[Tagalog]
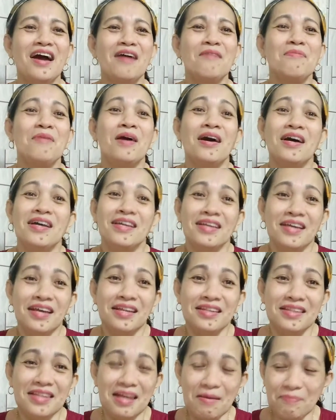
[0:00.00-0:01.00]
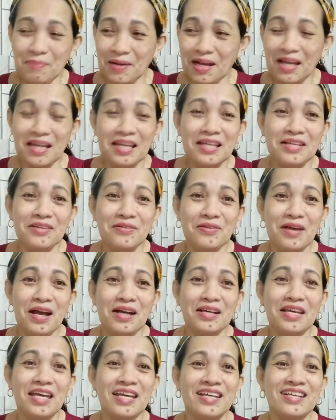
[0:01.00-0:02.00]
na napagaling yung
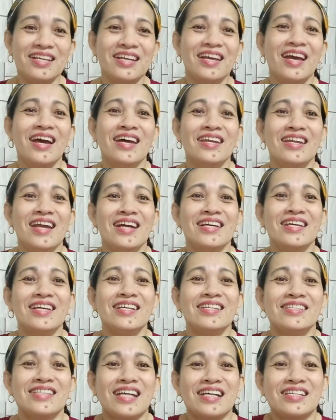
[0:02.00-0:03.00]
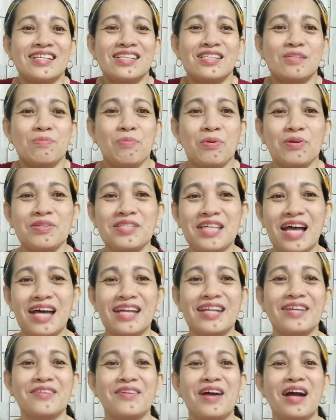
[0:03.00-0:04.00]
akin. naging successful
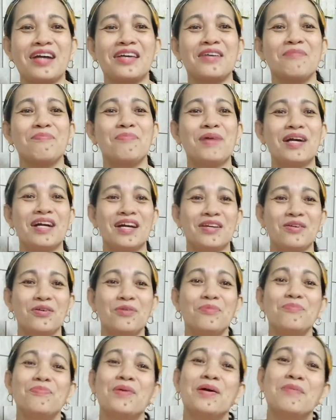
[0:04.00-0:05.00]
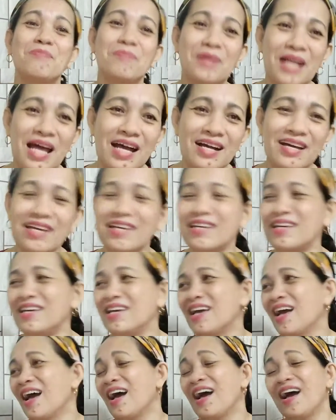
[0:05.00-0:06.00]
sana yung akin pag ano, yung pag-prank
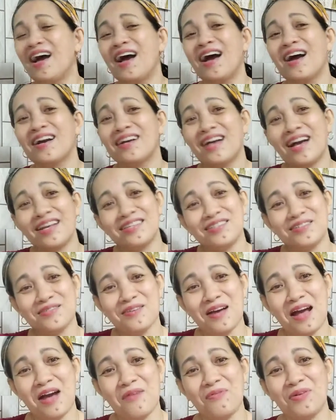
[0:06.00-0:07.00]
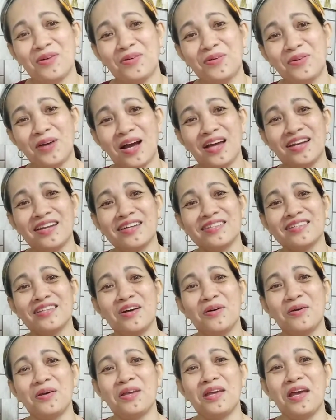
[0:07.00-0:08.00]
ay kaso nga, wag ko nga lang
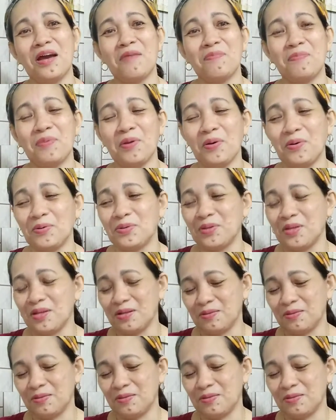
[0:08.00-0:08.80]
daw i-upload.